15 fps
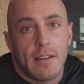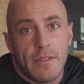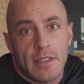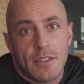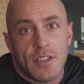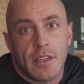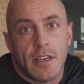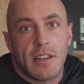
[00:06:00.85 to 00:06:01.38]

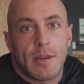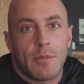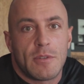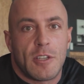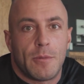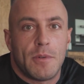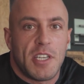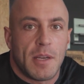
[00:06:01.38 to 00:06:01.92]
więc dzięki
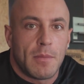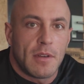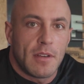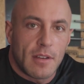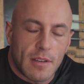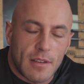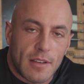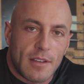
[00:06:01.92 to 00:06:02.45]
temu
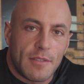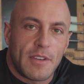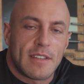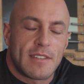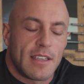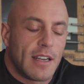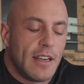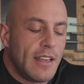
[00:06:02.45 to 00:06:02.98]
zdobędziemy e,
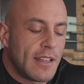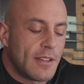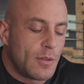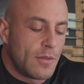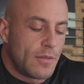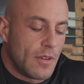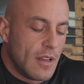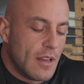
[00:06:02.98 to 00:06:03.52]
więcej klientów,